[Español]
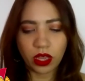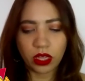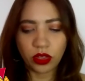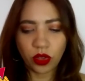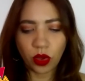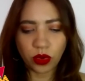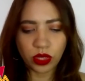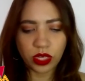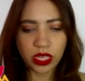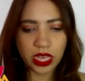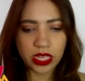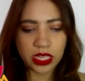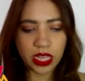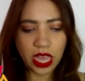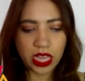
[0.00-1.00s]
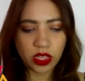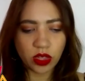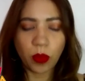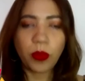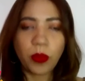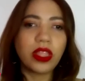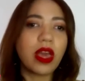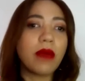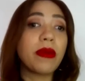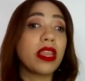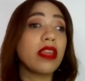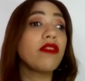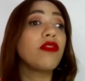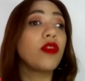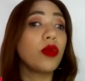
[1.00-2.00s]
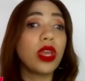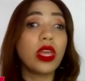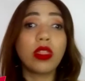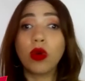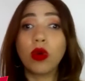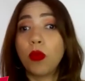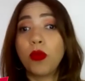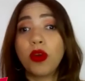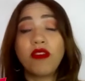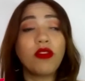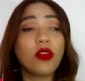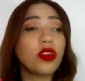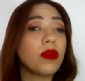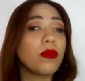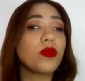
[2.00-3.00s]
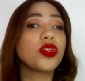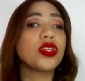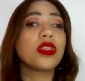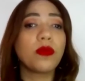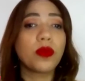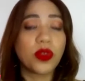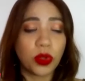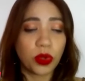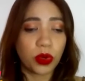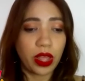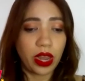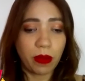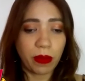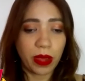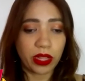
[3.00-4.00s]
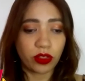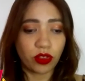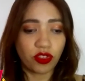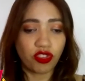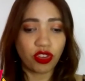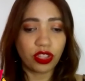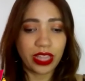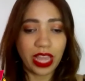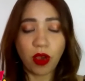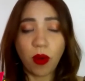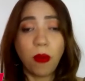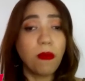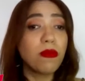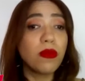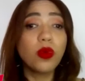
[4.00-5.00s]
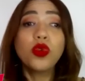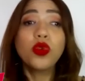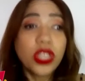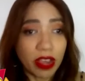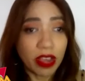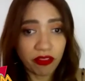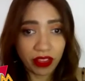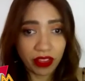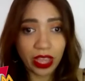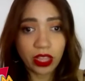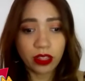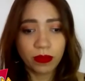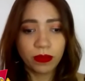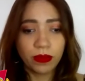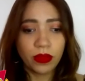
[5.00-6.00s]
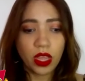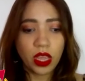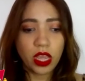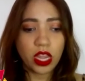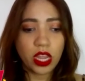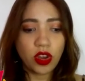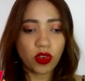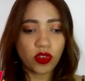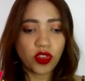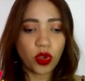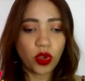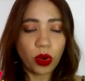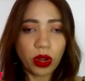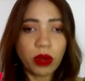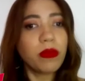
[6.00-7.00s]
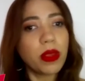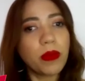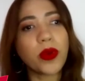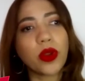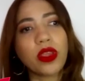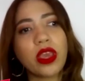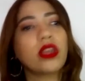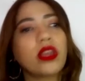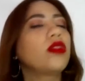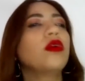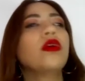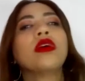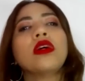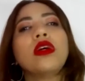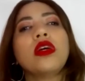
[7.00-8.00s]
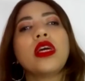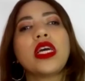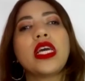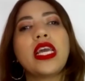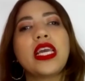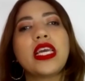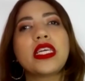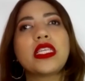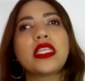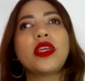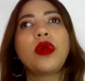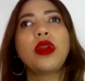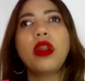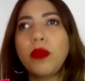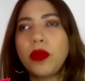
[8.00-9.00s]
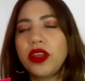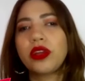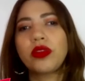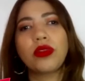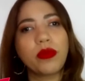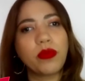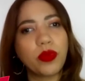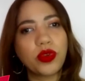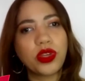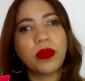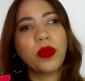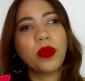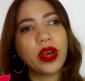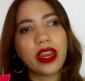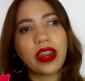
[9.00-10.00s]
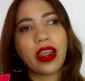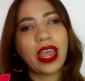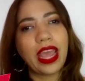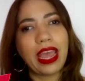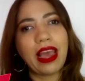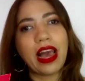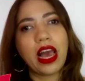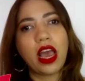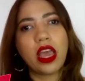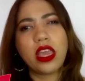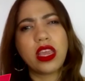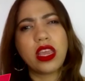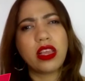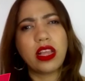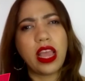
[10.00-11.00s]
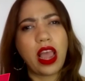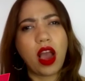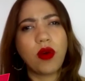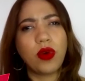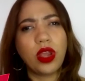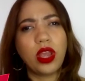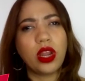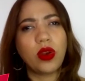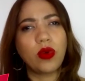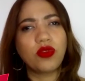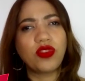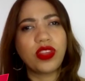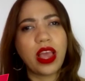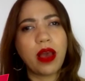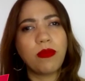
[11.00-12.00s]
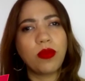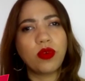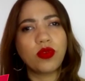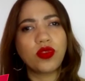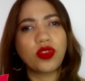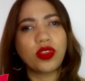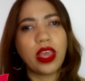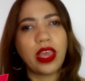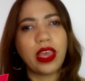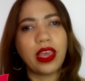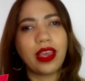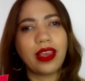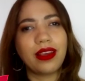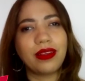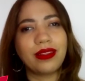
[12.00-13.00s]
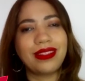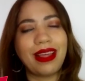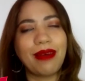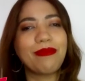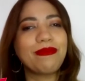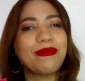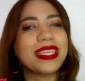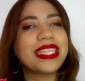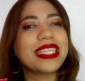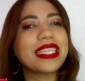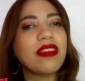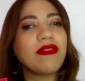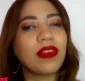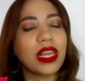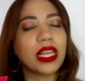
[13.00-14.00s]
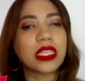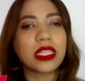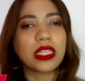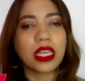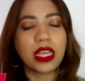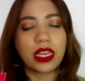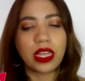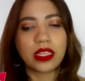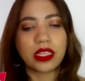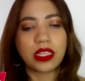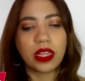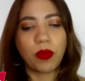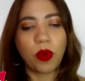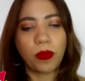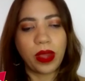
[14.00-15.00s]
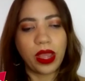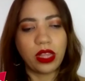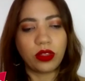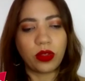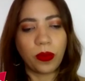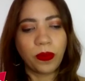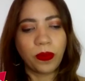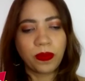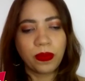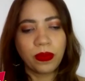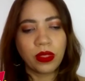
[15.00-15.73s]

Entonces, eso puede haber influido, como influyen muchísimos otros elementos. Yo tengo mucha fe, no solo en mi proyecto, eh, sino en el proyecto de muchas mujeres que hay, eh, aunque no seamos eh, tan visibles en este momento,